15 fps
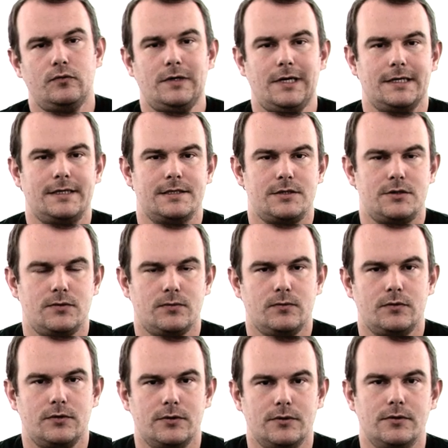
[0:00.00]
Toute la
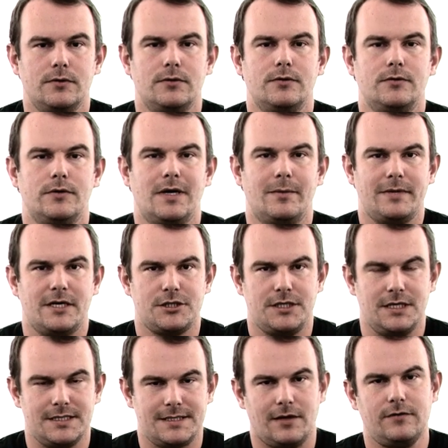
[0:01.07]
question de, la page
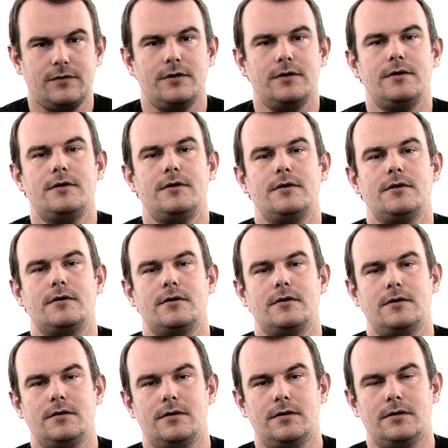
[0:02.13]
Kickstarter,
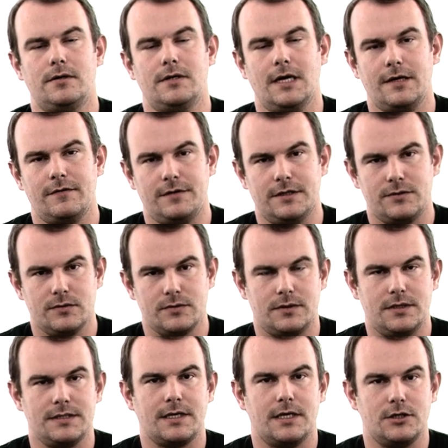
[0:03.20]
euh, la réflexion
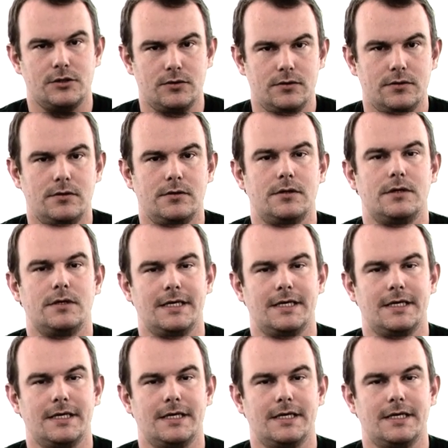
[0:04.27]
sur les stretch goals,